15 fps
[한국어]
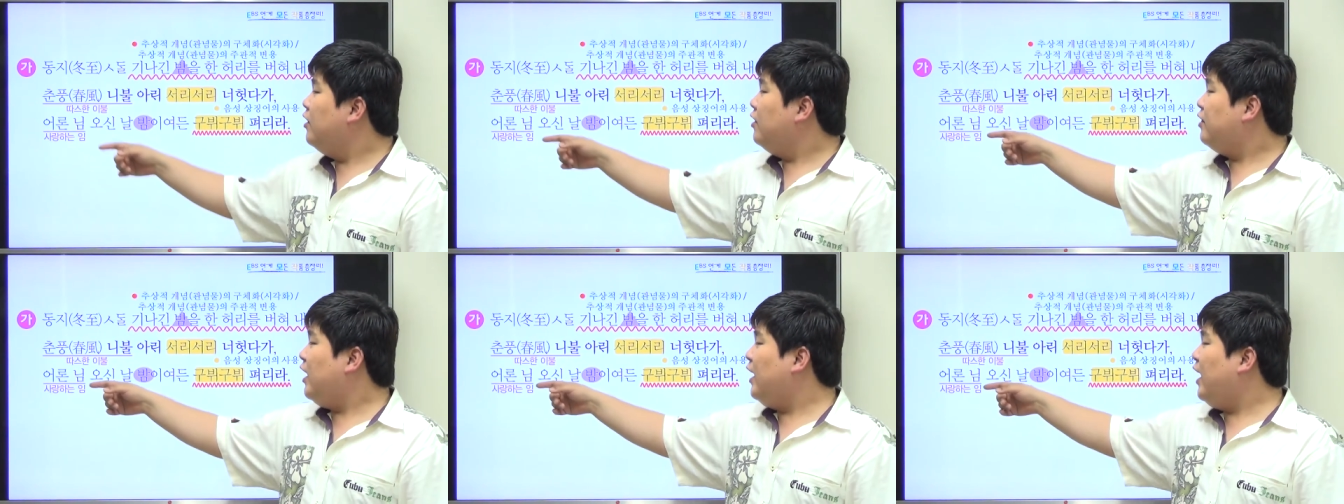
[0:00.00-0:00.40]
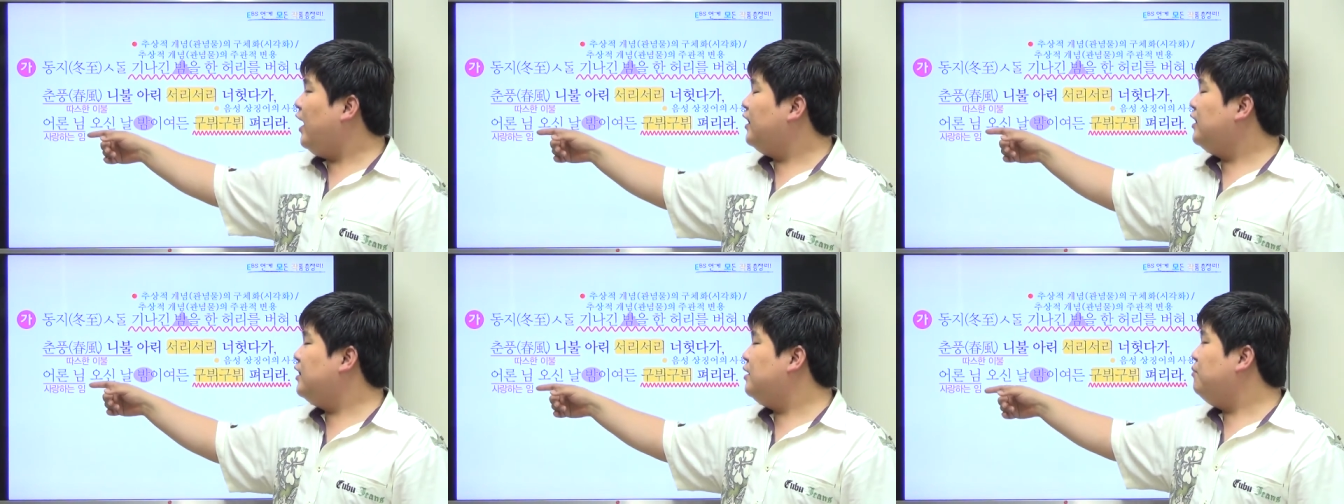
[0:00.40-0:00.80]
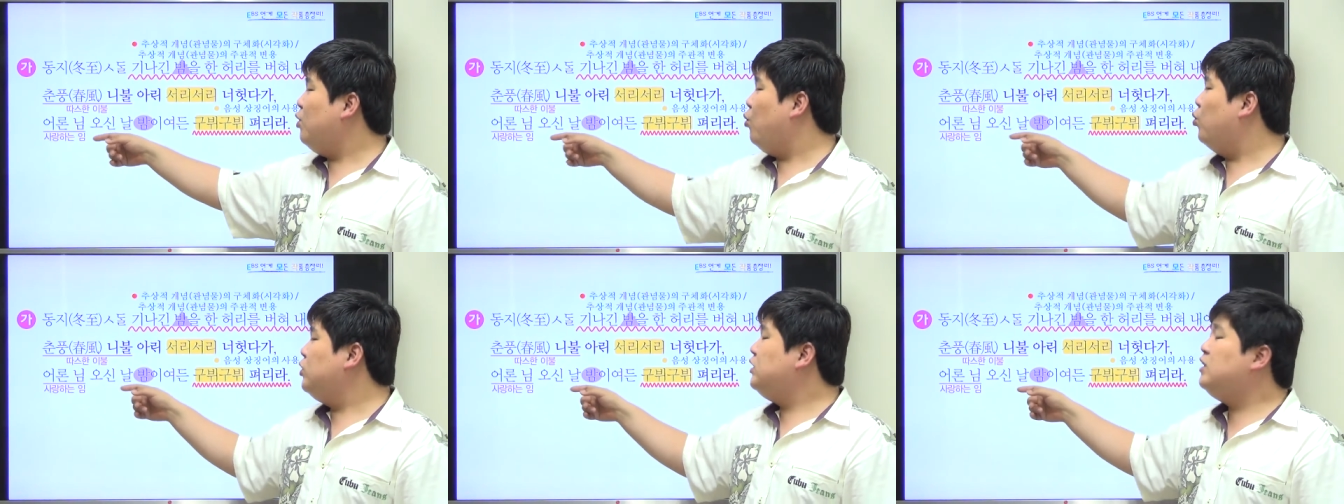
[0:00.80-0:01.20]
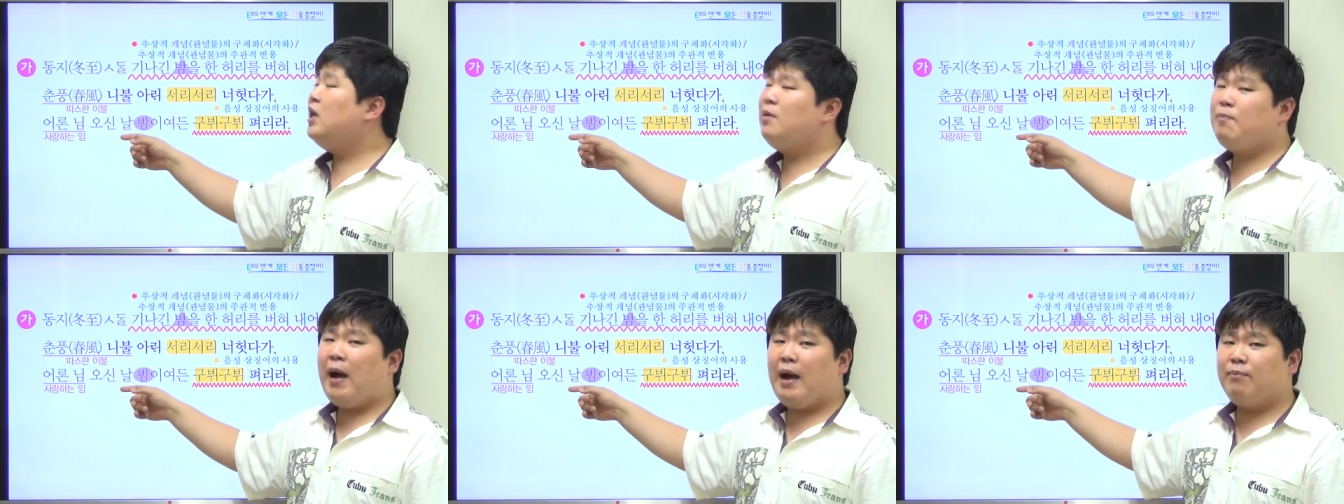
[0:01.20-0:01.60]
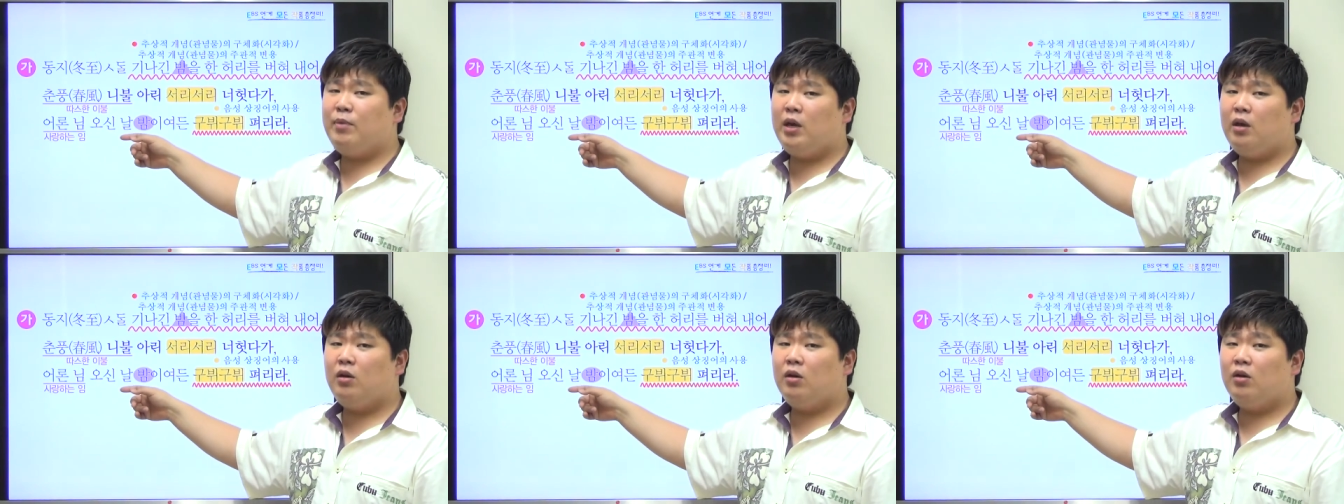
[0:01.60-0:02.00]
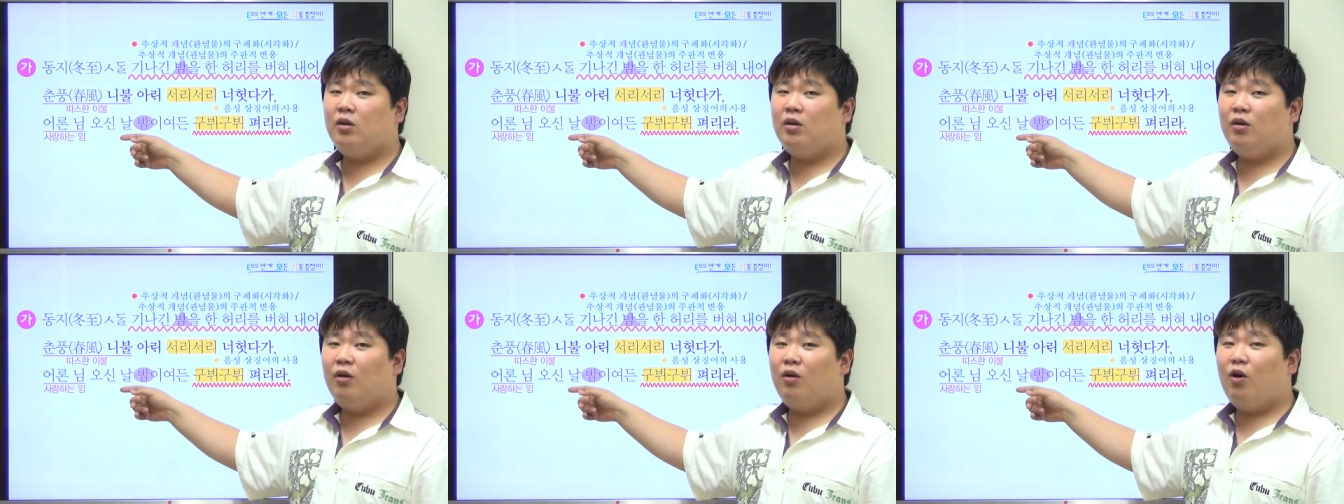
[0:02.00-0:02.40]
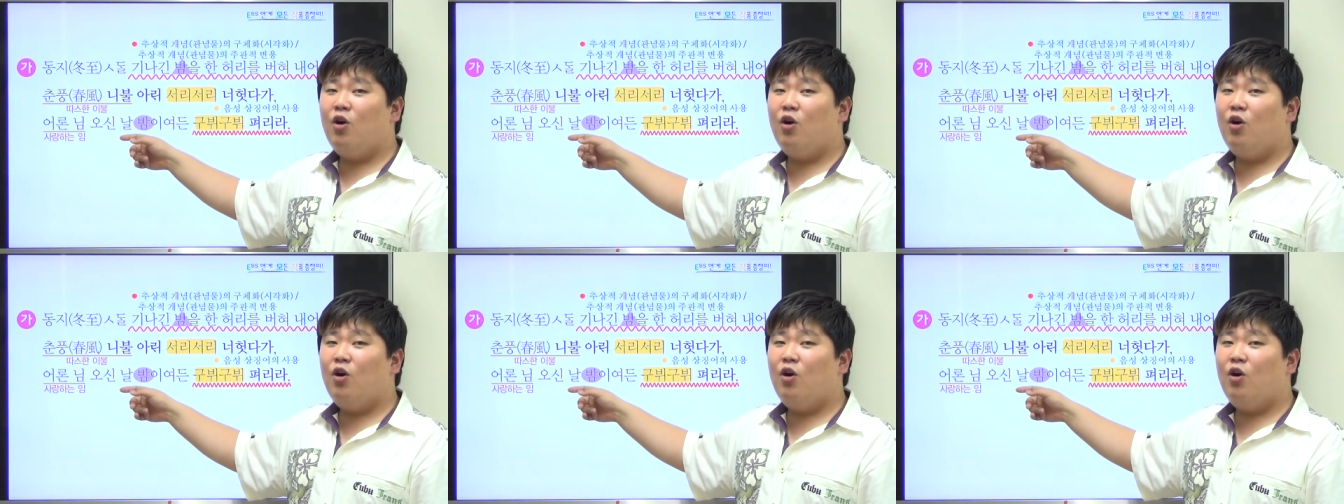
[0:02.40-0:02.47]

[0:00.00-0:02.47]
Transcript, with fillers: 사랑하는 님이 오신 날 밤이에요.